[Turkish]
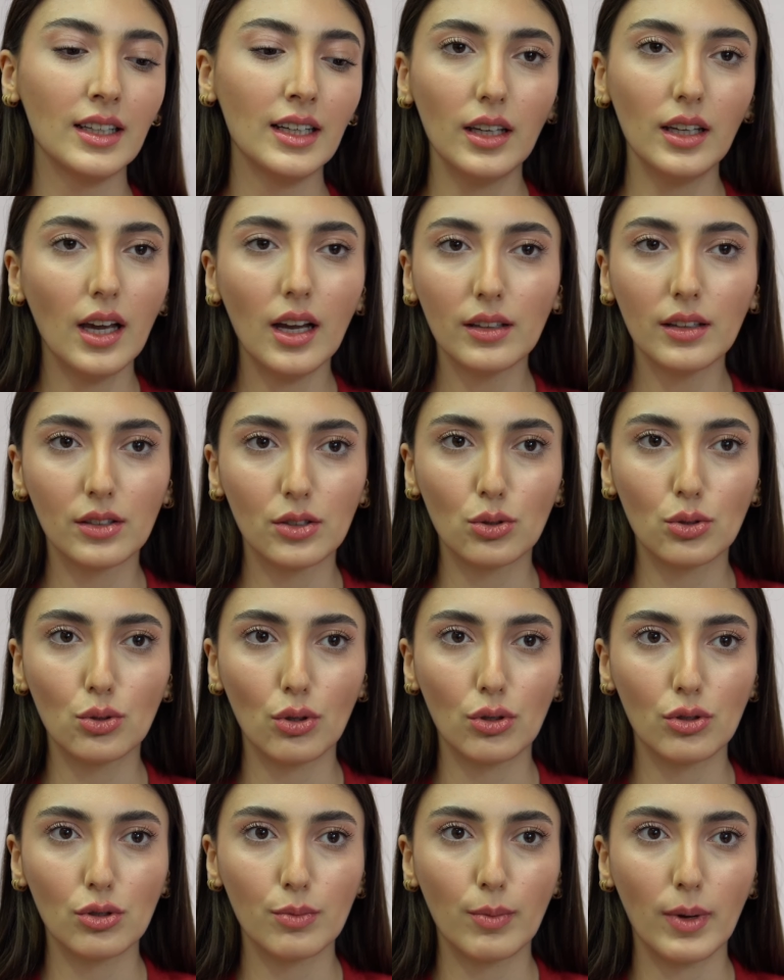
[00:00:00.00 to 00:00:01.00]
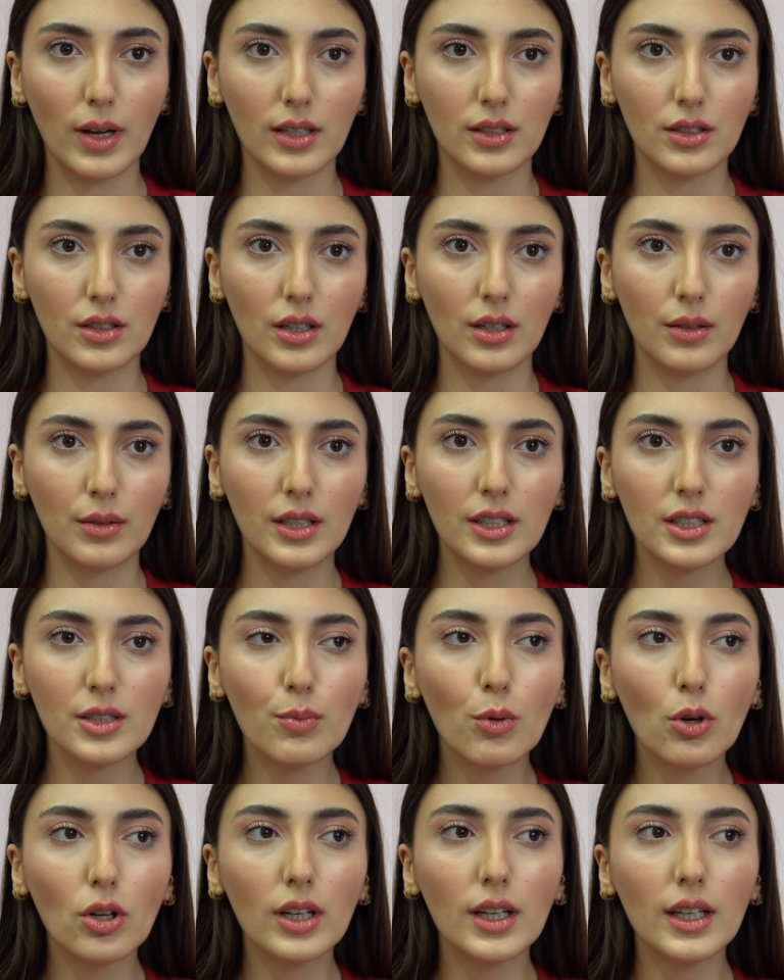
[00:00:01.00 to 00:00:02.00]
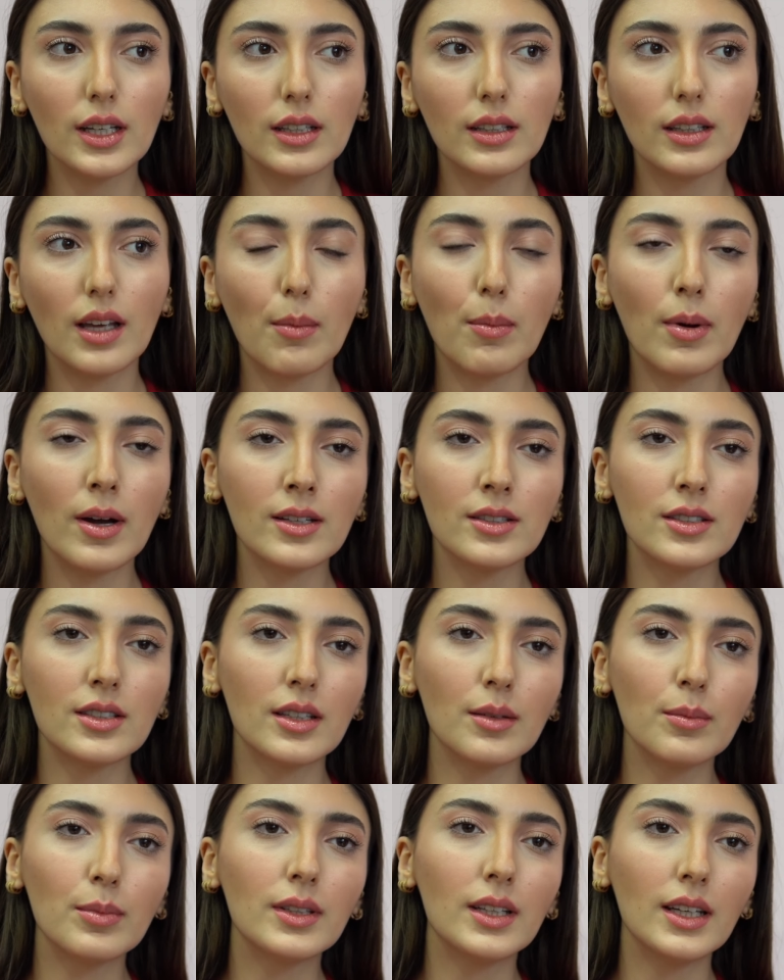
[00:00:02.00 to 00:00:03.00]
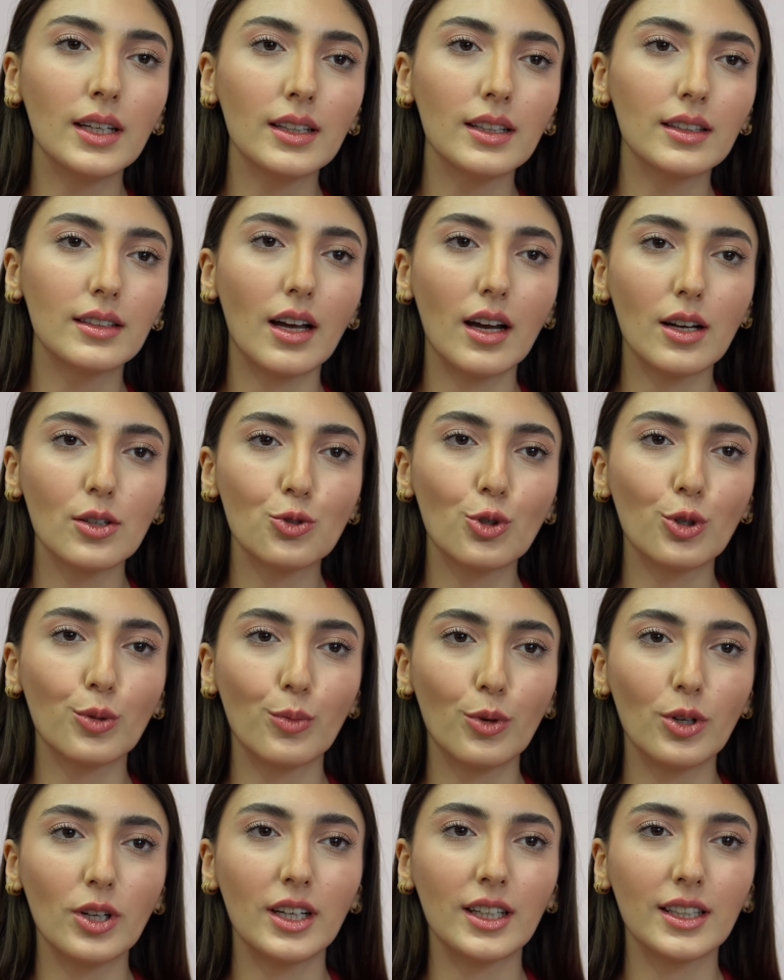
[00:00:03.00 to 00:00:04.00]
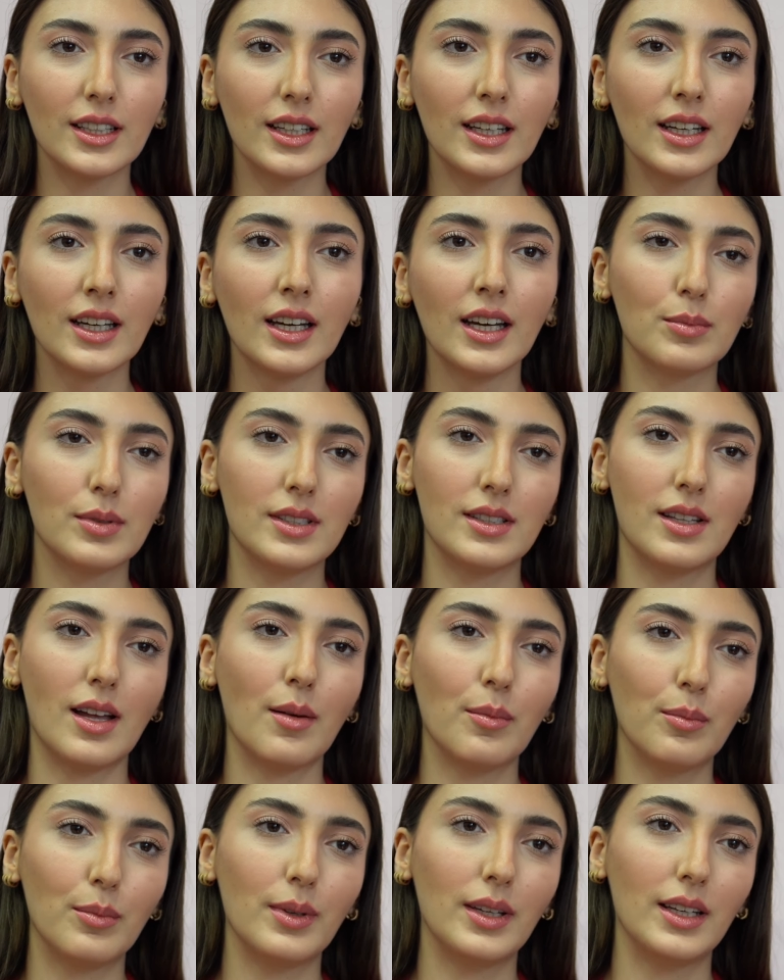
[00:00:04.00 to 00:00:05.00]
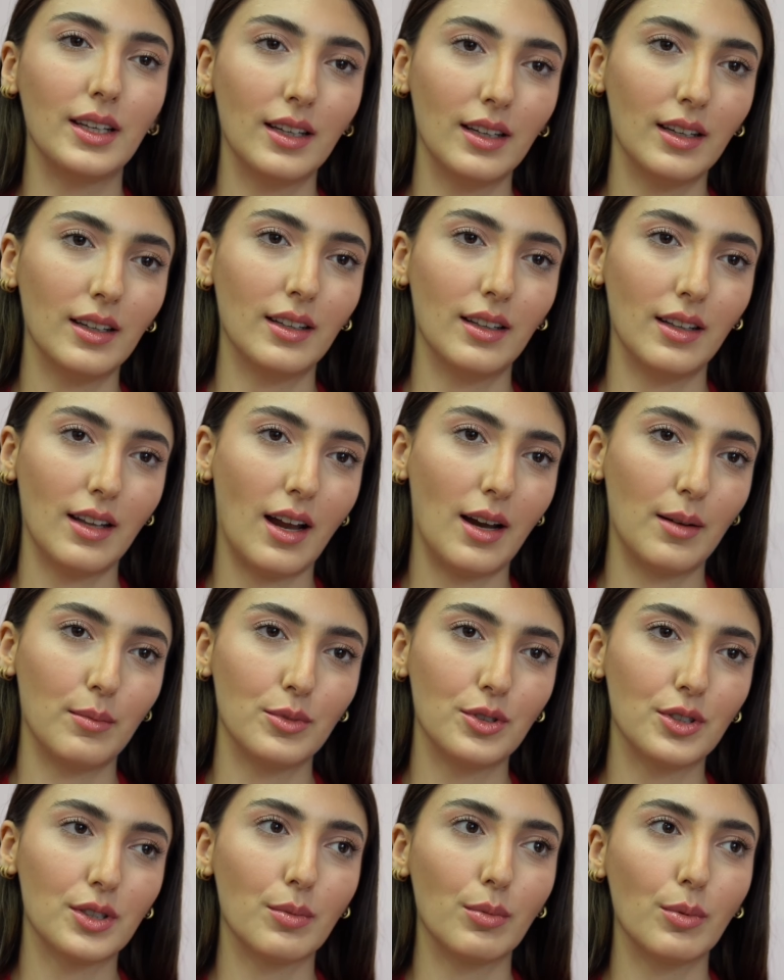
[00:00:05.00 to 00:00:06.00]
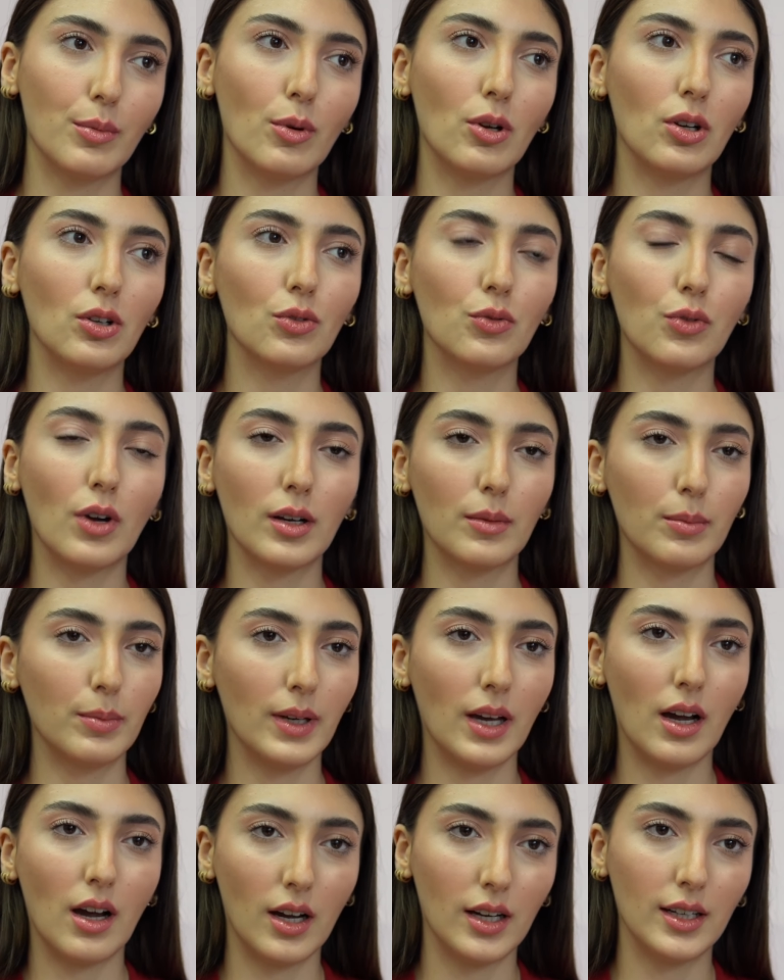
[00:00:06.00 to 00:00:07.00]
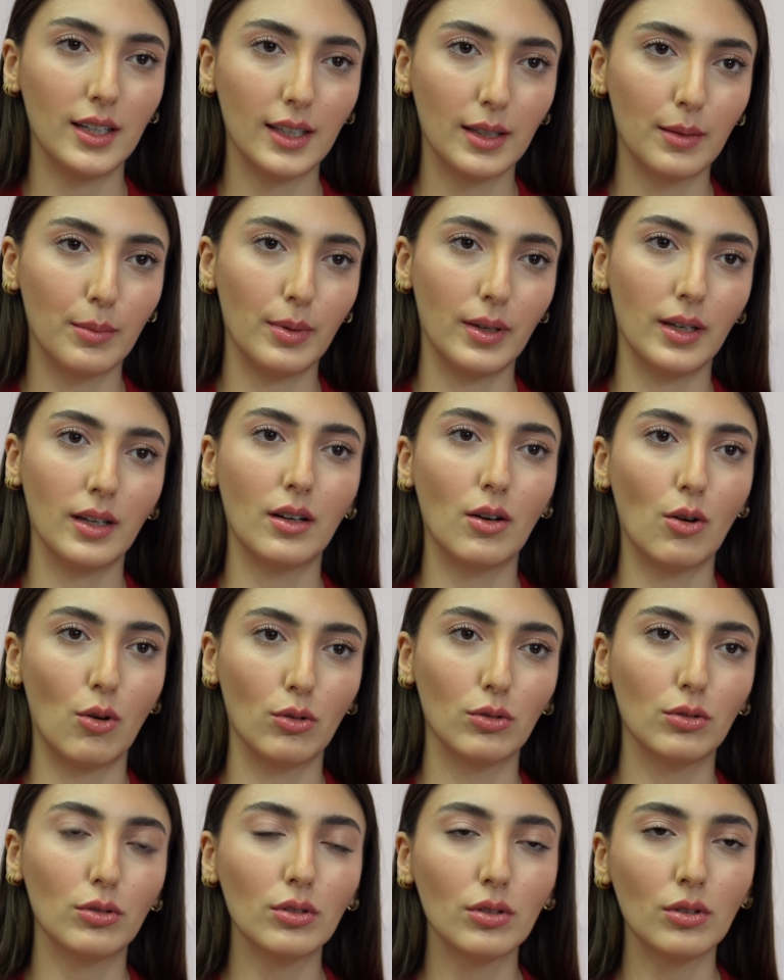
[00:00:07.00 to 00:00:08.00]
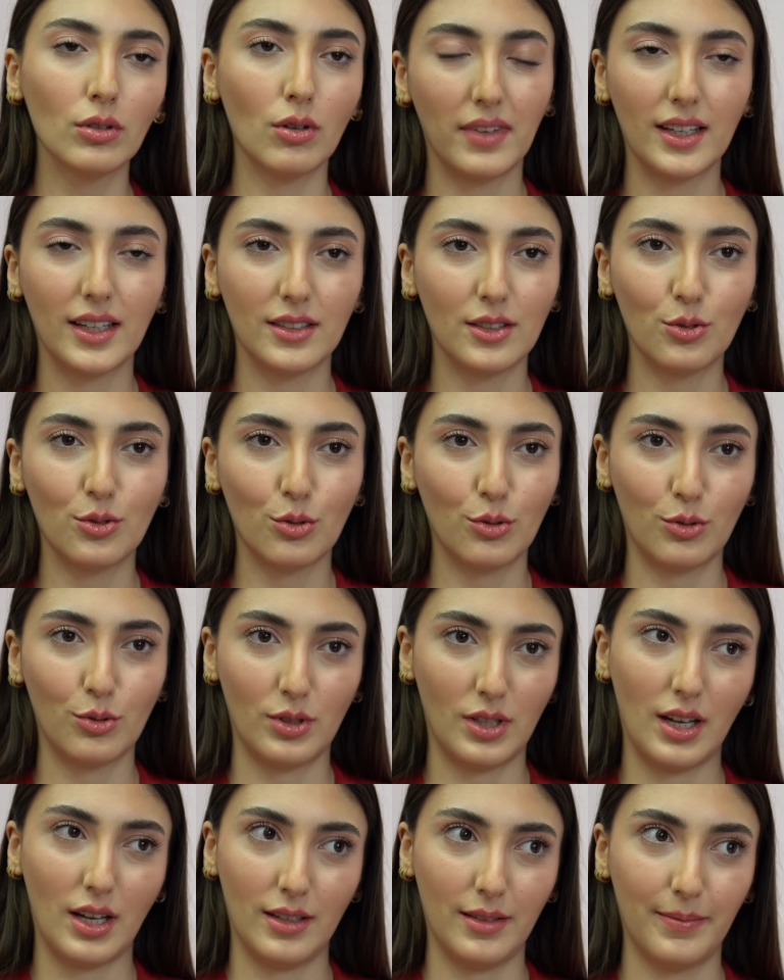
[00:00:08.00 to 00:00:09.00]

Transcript: İyi anlaşıyoruz bence. Hiç böyle yabancı gibi değil de daha çok böyle hani bizden birilermiş gibi böyle ufak bir aile gibi olduk. Bence çok güzel.